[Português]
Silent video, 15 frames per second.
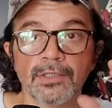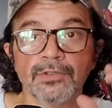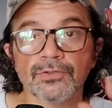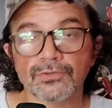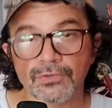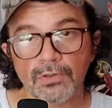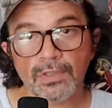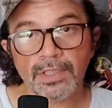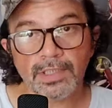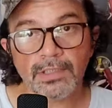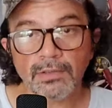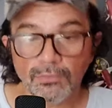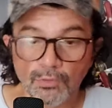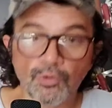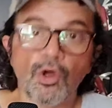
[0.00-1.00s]
Só que
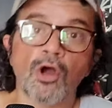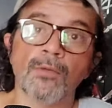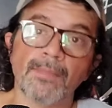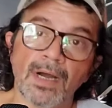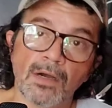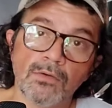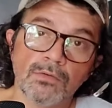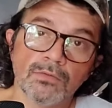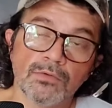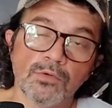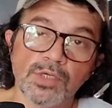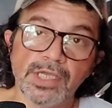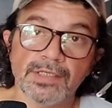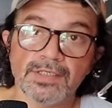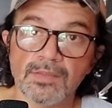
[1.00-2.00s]
no normal, o
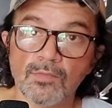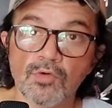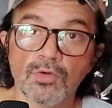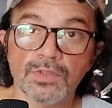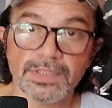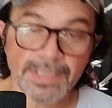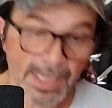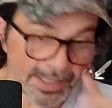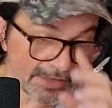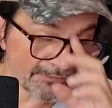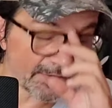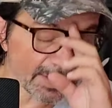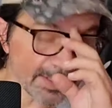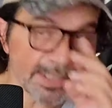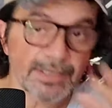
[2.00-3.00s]
que a Simo consegue é
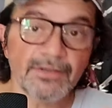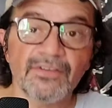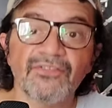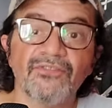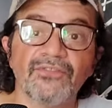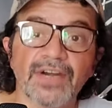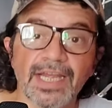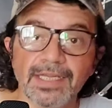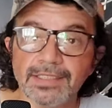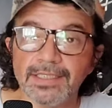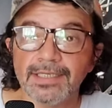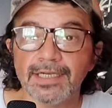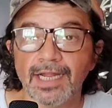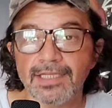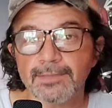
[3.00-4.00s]
fazer frete
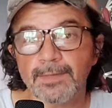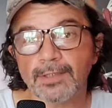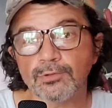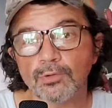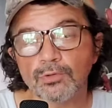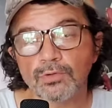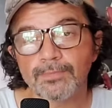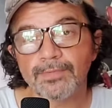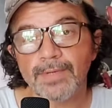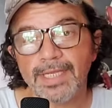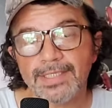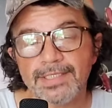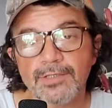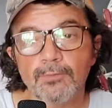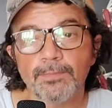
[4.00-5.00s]
grátis para todo o
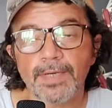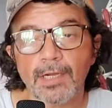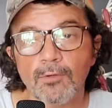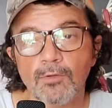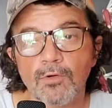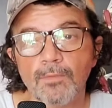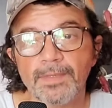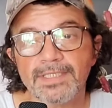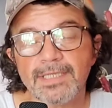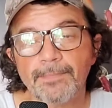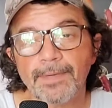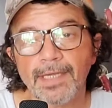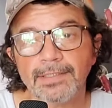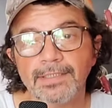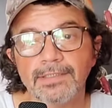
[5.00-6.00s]
Brasil para compras a
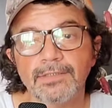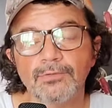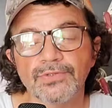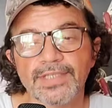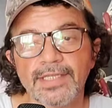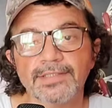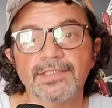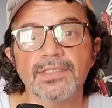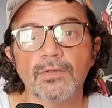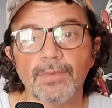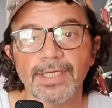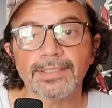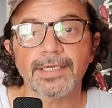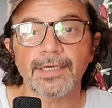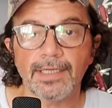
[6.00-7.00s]
partir de
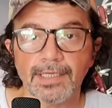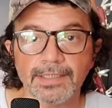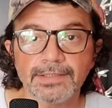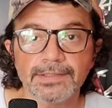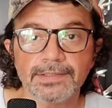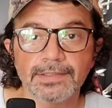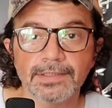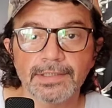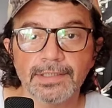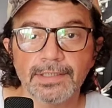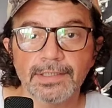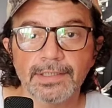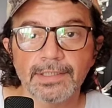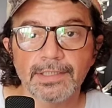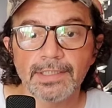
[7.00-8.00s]
250 reais.
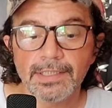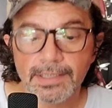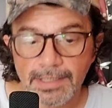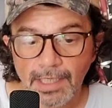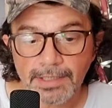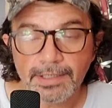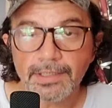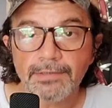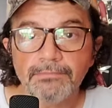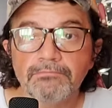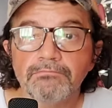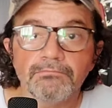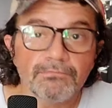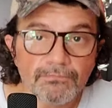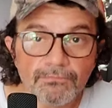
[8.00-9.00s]
E aí
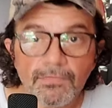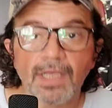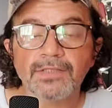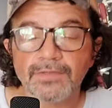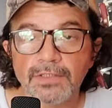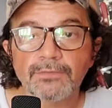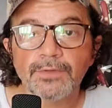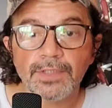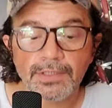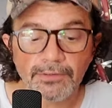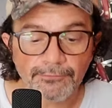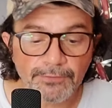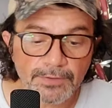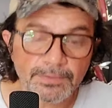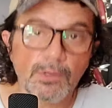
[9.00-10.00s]
às vezes fica
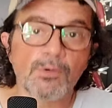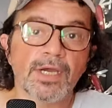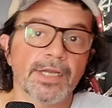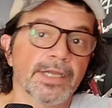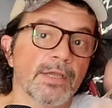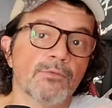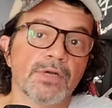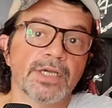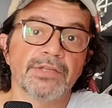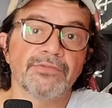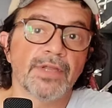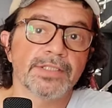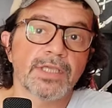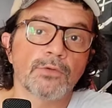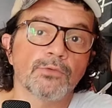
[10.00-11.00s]
difícil, porque o cara quer um
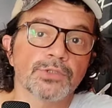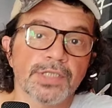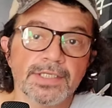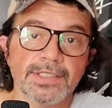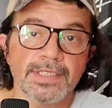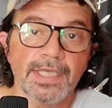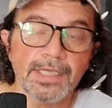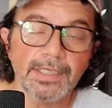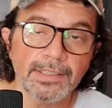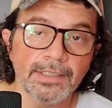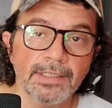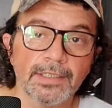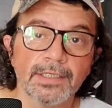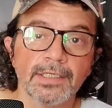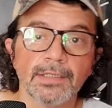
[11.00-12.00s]
canivete que custa 100,
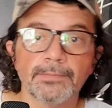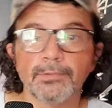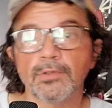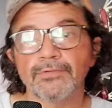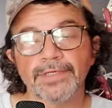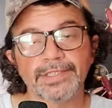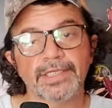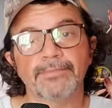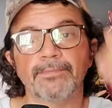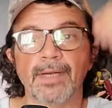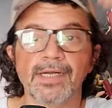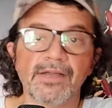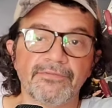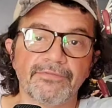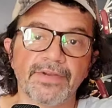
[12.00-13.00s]
pô, vai ter que
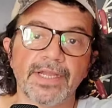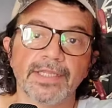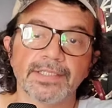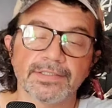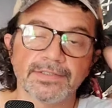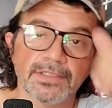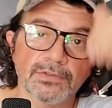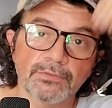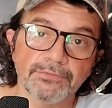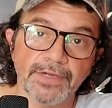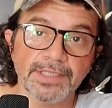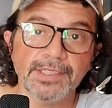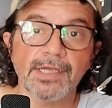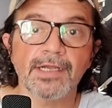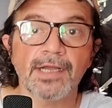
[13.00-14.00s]
pagar frete, às vezes o
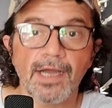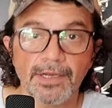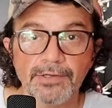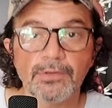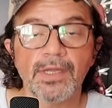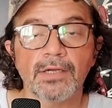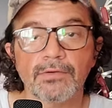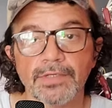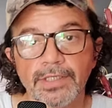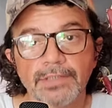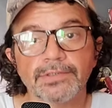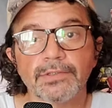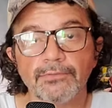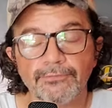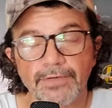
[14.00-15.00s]
frete é caro, e eu
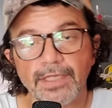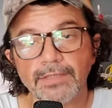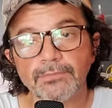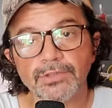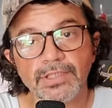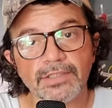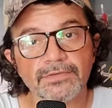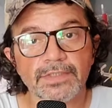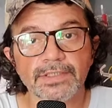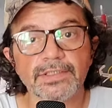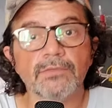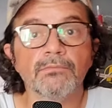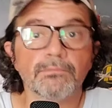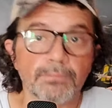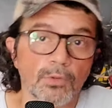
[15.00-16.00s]
reconheço que o frete muitas vezes é
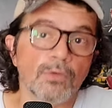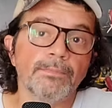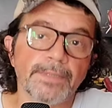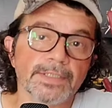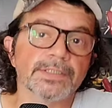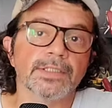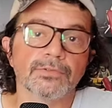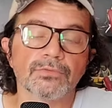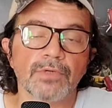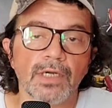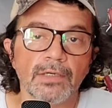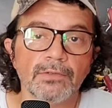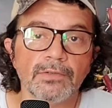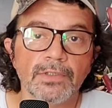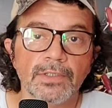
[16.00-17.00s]
um bom
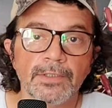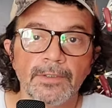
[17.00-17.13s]
percentual